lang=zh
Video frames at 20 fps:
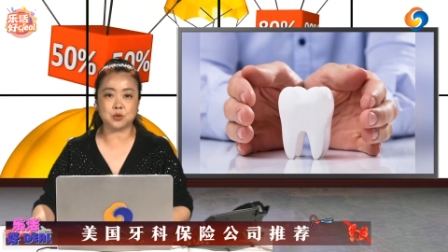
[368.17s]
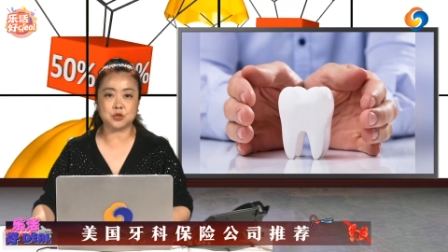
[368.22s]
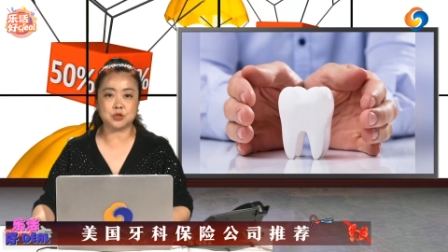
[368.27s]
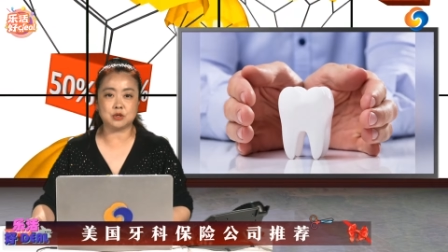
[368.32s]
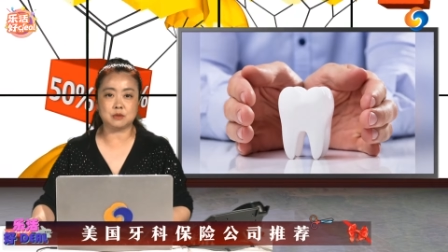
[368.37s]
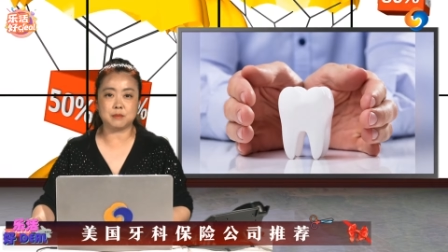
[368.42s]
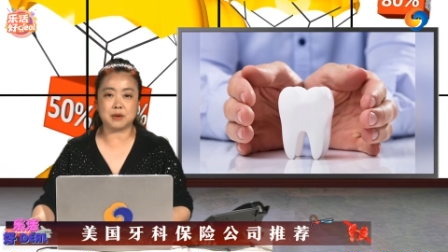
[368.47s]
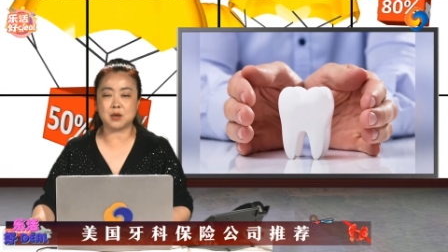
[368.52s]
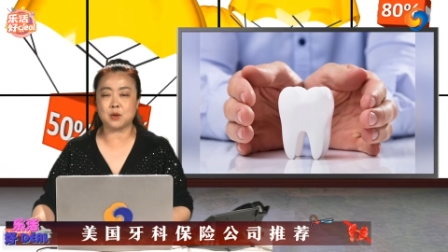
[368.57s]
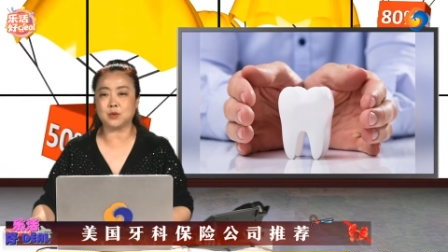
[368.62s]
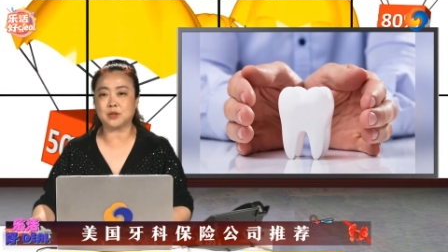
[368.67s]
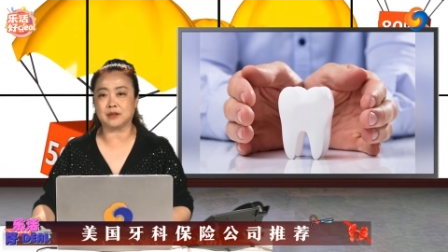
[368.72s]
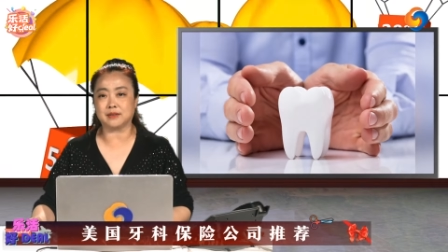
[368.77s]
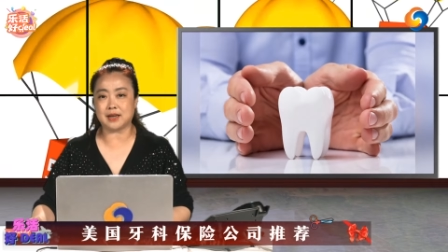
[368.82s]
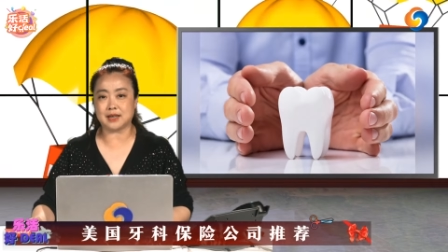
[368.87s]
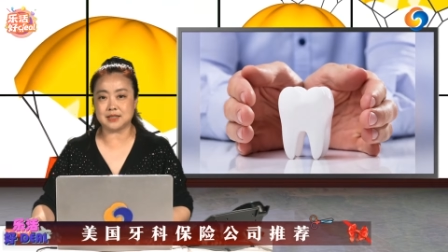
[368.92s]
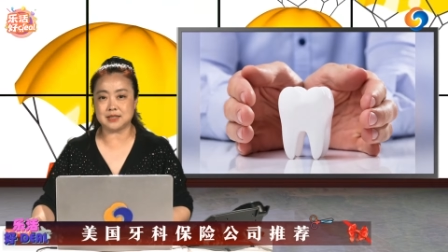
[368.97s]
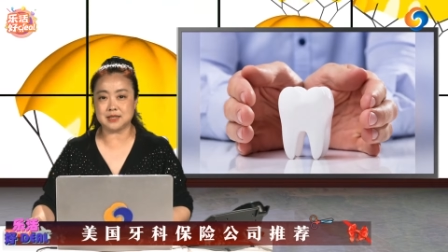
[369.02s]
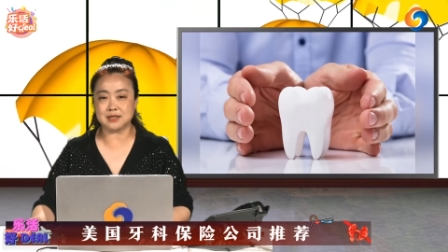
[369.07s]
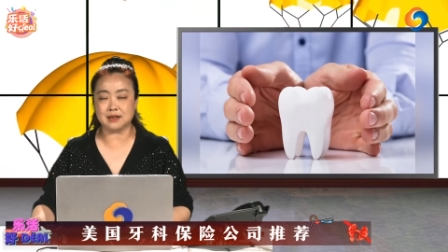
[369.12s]
是没有等
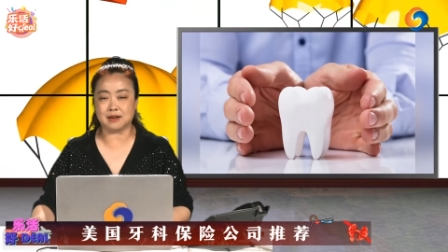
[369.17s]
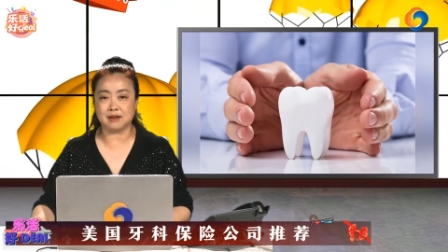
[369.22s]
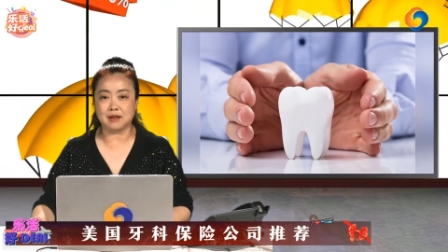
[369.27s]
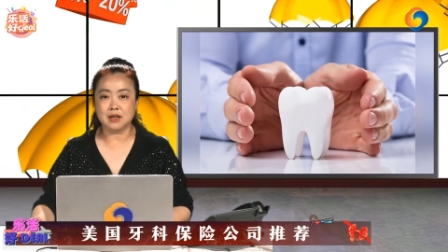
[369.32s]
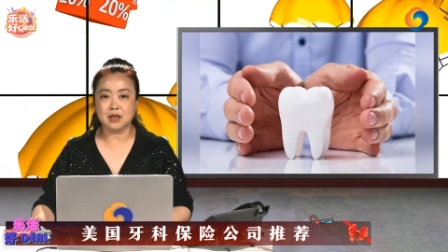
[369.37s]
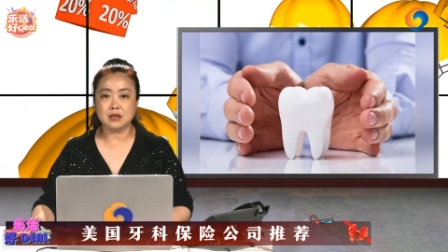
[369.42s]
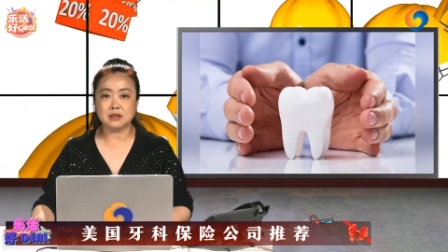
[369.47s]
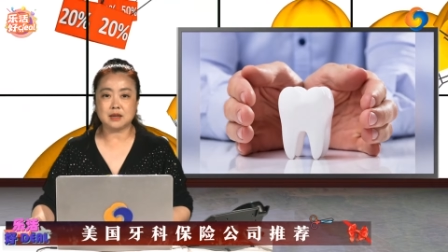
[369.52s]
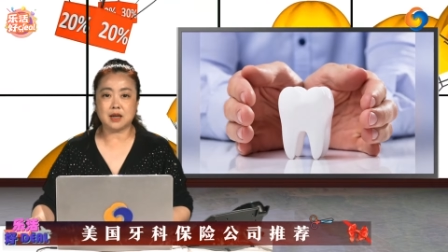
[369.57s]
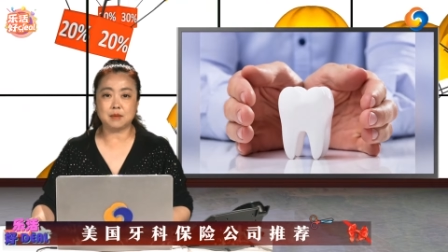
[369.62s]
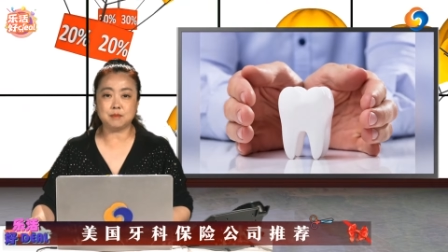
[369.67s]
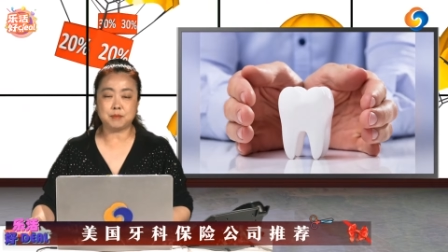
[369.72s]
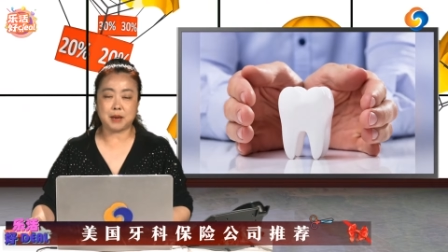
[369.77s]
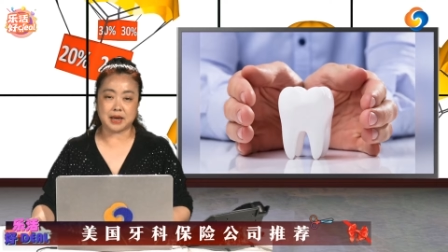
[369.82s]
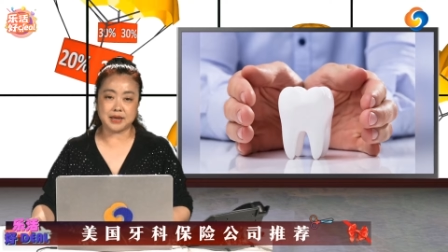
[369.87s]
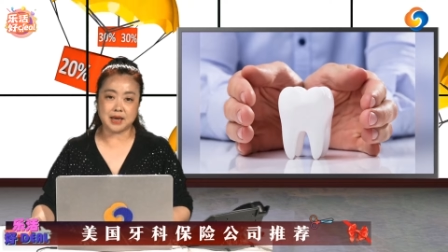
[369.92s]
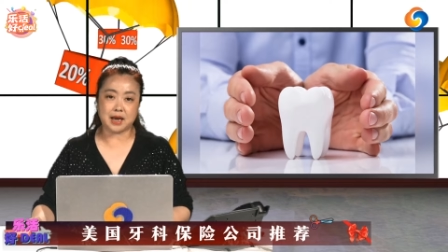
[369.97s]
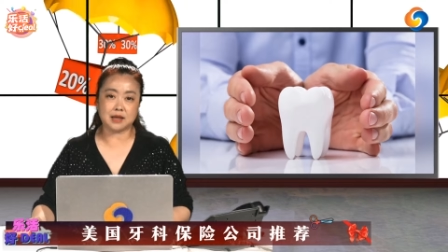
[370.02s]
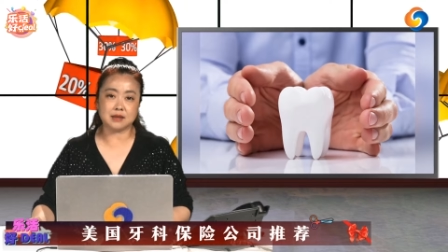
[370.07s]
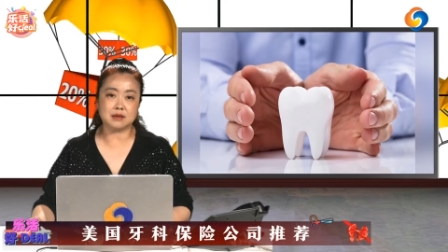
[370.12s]
待期的，但拔
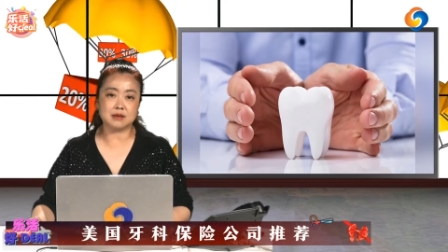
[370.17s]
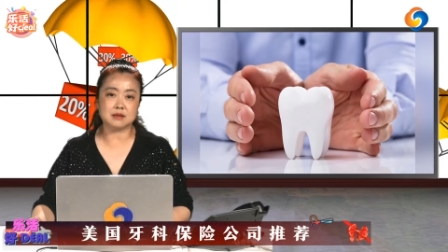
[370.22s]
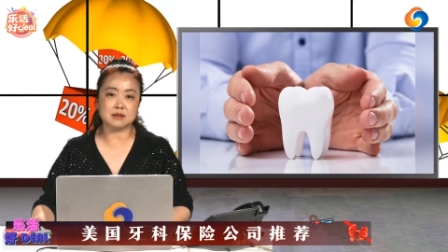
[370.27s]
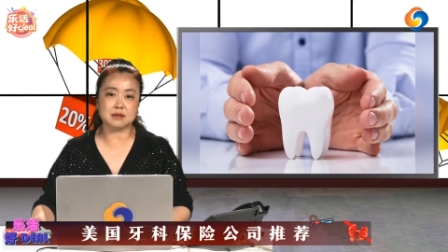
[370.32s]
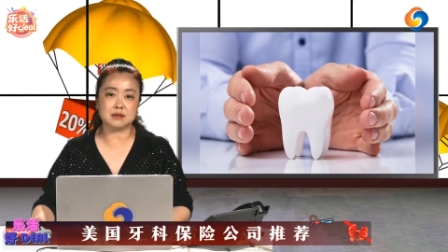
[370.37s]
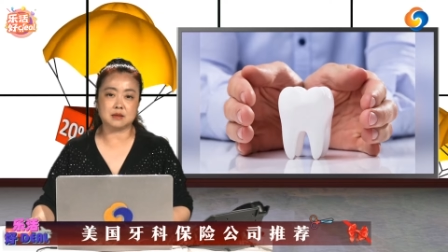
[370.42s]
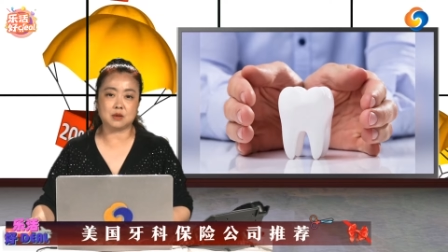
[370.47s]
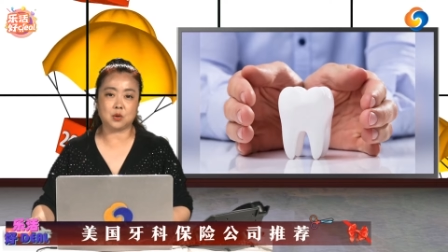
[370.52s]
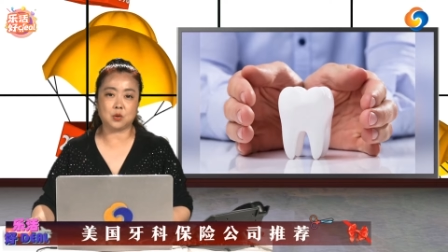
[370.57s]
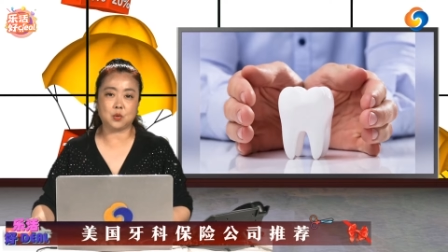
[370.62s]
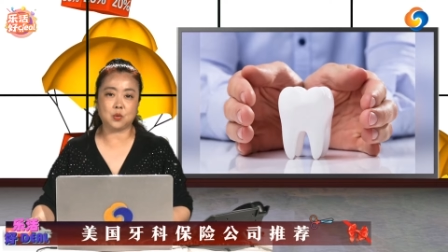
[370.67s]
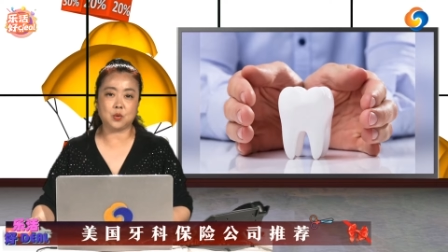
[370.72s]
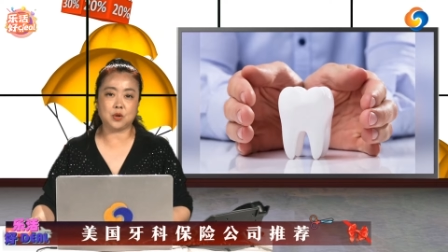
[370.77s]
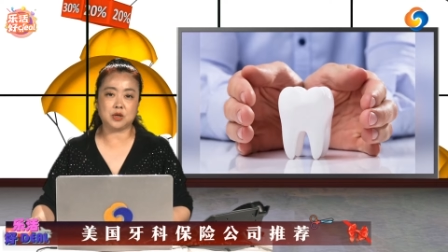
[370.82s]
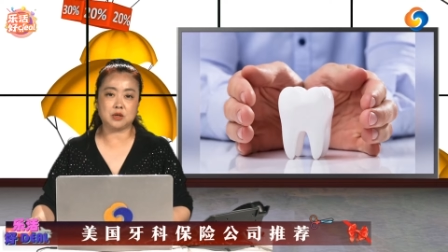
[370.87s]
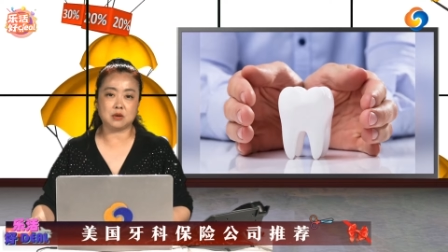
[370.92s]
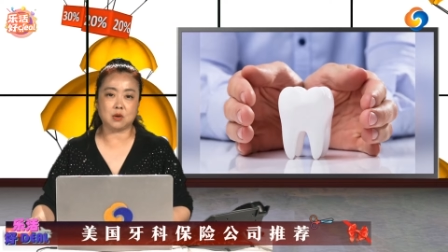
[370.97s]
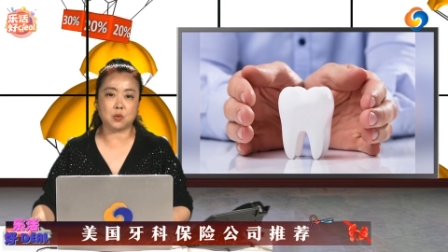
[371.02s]
牙呢可能会有